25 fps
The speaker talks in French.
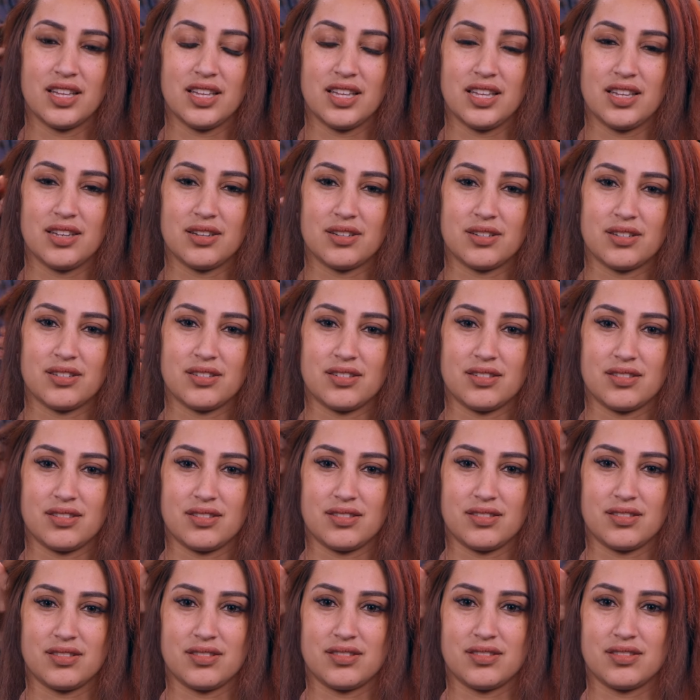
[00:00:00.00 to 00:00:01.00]
Et
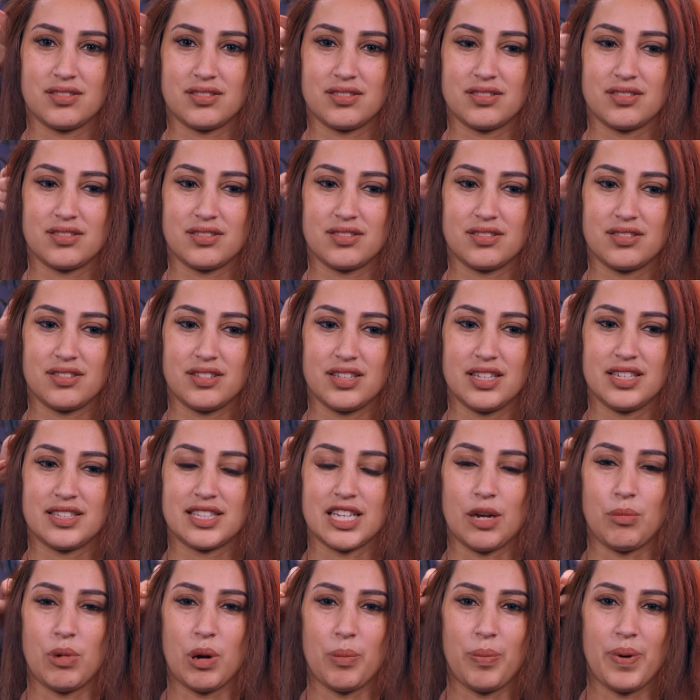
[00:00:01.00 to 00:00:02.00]
et
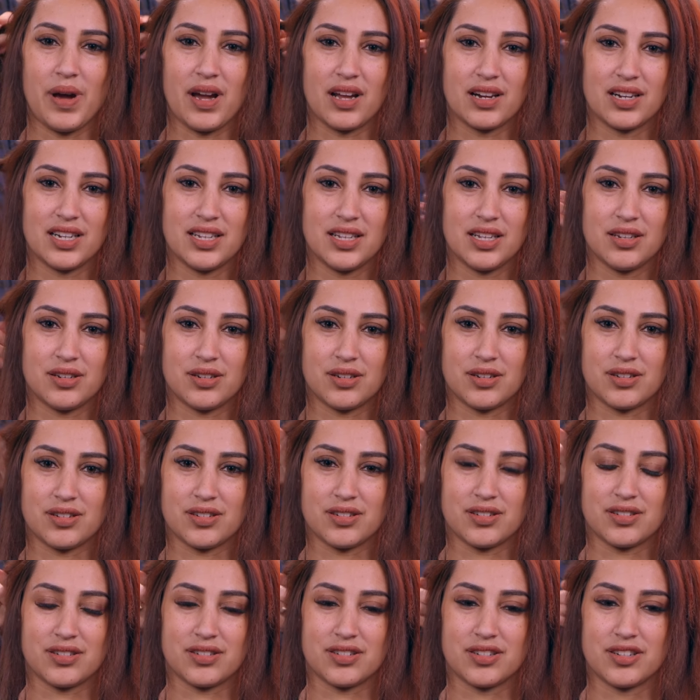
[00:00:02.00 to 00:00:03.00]
ça m'a parlé
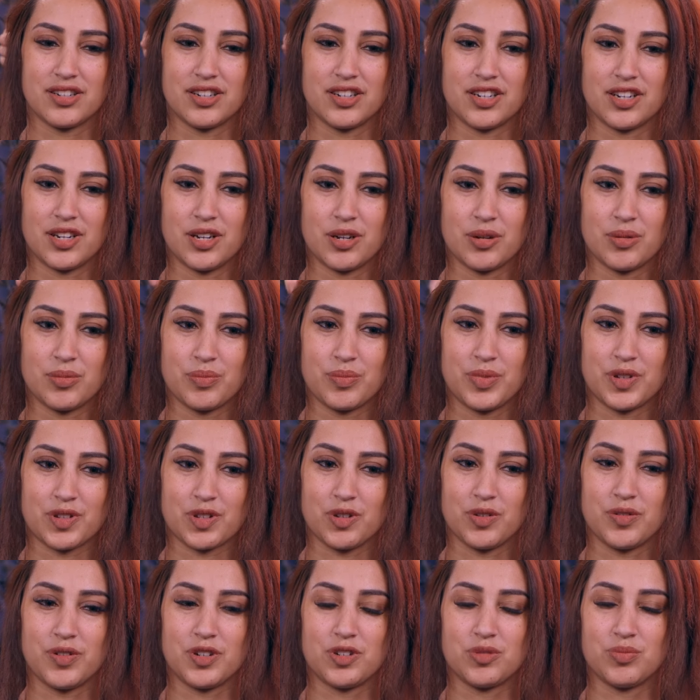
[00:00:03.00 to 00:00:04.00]
euh,
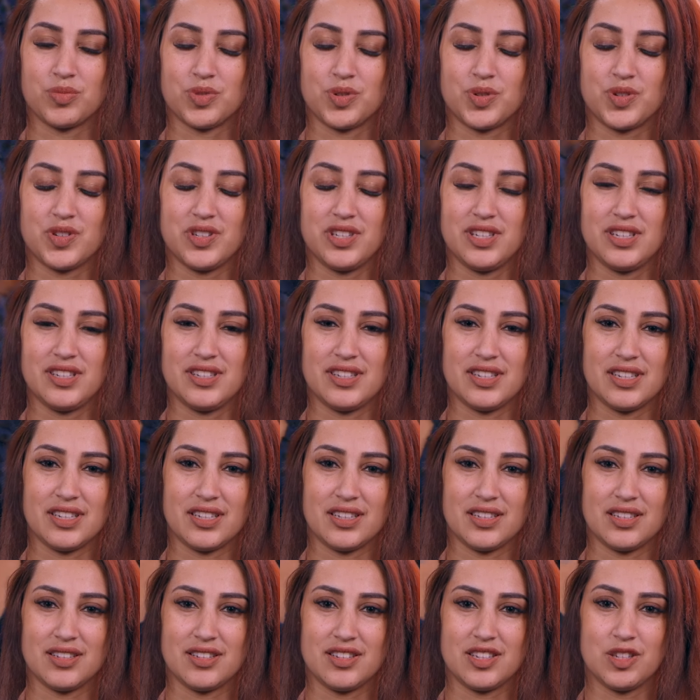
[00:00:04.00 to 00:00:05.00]
parce qu'en fait, je me suis dit,
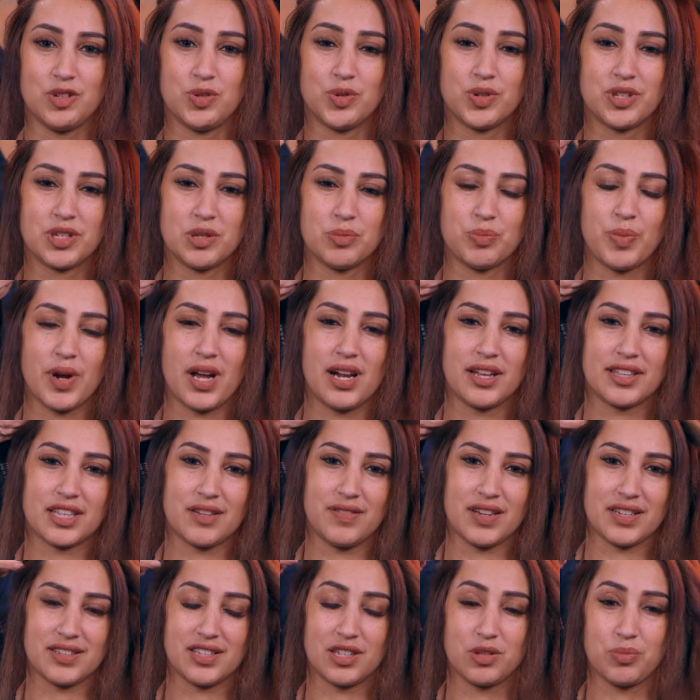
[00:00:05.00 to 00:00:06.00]
c'est Dieu qui me parle à
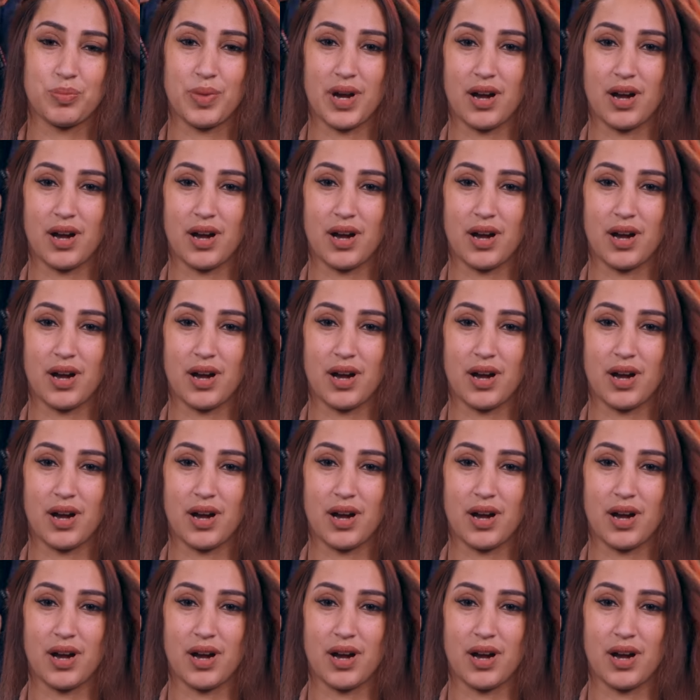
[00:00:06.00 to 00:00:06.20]
travers cette